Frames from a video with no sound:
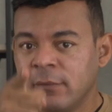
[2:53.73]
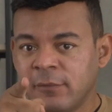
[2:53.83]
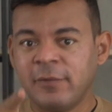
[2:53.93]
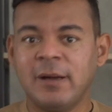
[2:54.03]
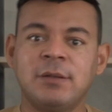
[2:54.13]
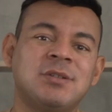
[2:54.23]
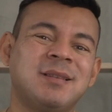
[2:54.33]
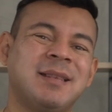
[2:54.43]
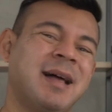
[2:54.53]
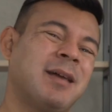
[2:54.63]
vai te
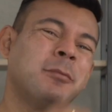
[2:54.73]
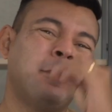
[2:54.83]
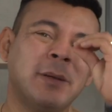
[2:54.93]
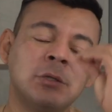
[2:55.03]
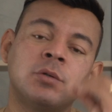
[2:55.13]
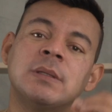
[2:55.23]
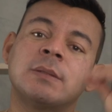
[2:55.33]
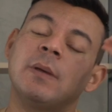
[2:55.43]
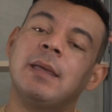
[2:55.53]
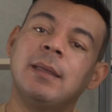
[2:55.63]
dar um
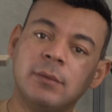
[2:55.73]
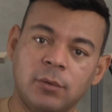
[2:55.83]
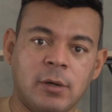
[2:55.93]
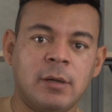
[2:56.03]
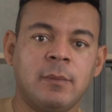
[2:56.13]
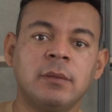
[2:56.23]
prejuízo enorme.